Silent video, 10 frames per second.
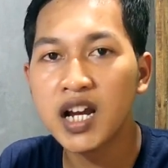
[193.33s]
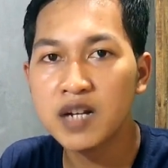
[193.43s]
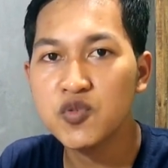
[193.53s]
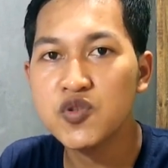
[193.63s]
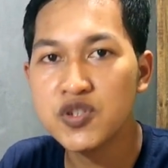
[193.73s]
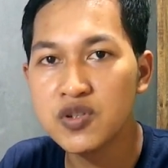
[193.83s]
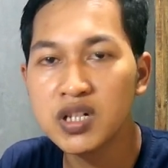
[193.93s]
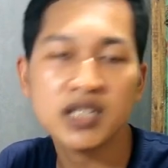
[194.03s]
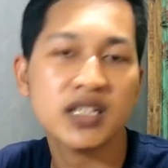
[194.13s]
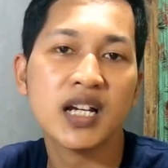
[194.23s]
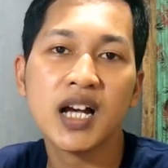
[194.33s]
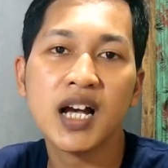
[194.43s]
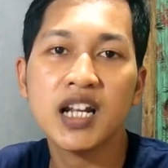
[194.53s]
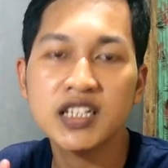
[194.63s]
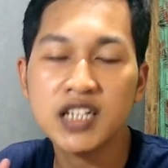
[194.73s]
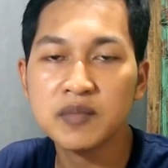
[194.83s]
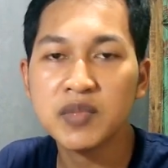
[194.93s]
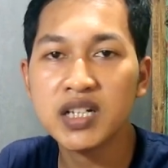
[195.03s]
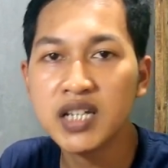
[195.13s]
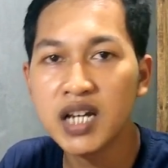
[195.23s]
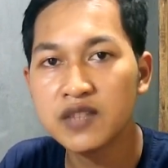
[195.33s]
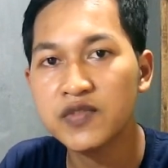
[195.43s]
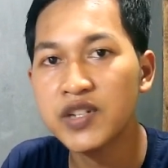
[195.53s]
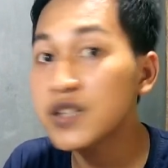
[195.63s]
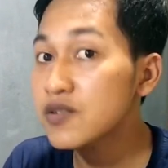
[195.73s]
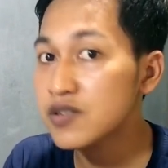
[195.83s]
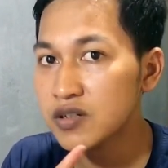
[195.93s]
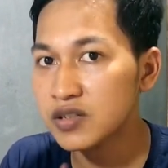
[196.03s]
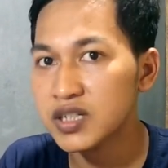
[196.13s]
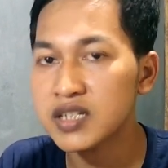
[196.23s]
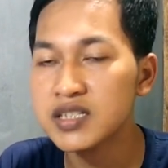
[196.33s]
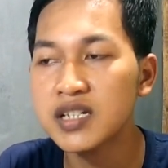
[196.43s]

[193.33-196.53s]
akan muncul ketika kalian melihat video shortnya.